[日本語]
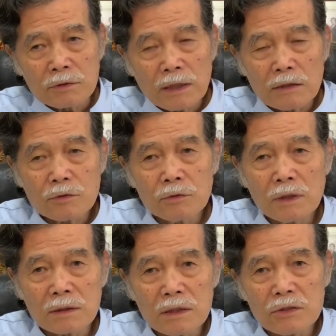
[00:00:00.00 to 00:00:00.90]
最初
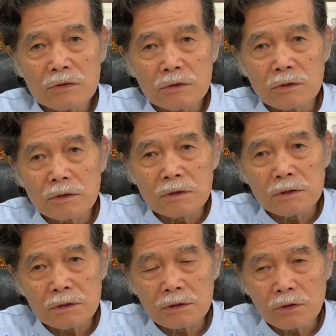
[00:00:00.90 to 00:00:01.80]
が
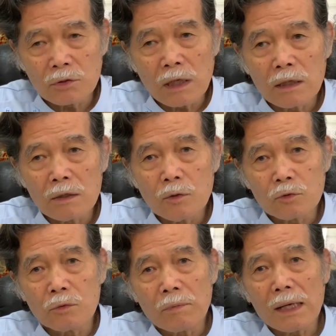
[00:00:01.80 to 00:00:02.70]
24年ほ
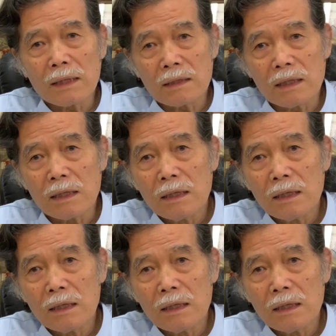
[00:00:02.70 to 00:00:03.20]
ど前に、